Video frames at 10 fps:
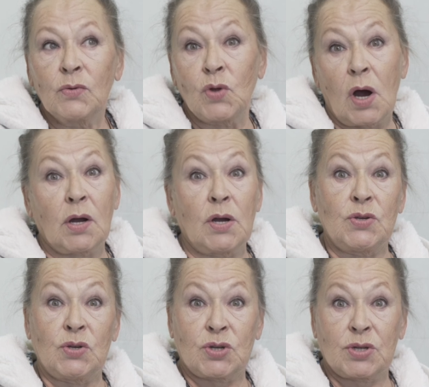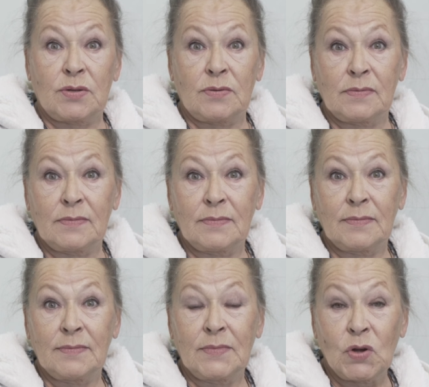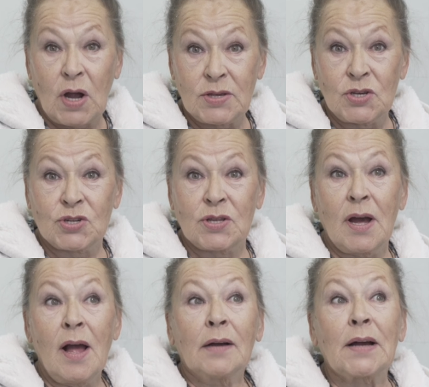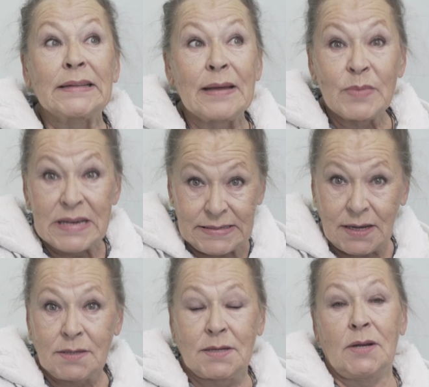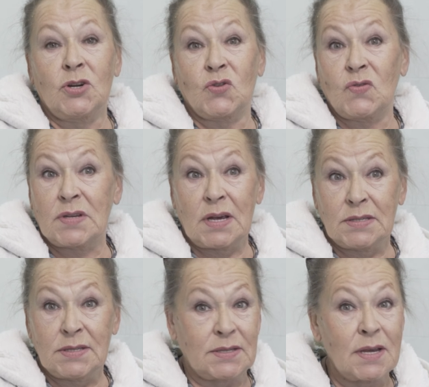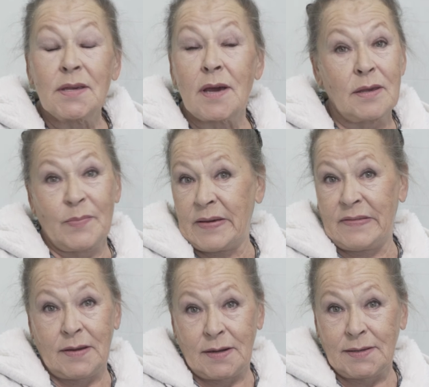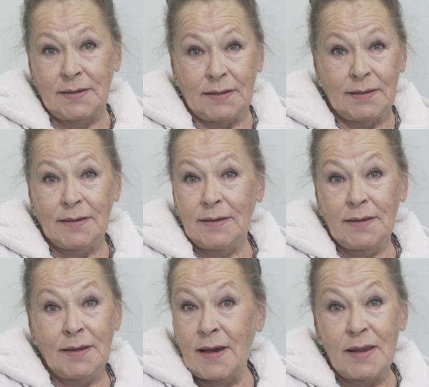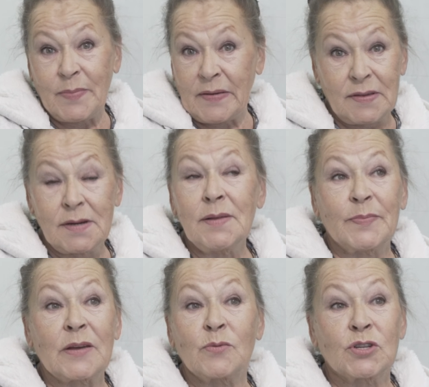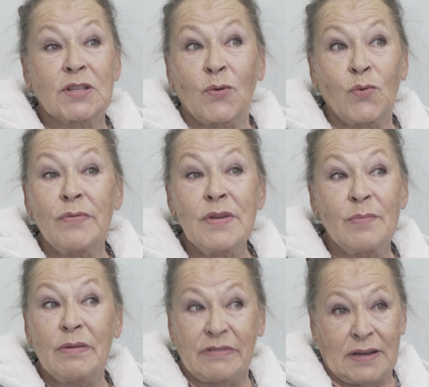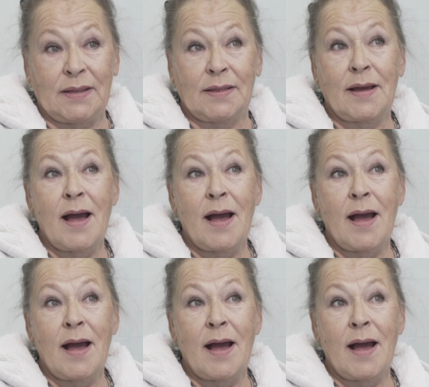Да, конечно. Конечно. Когда мне сказали, что за один день, я не поверила. Я не поверила, потому что такого не бывает.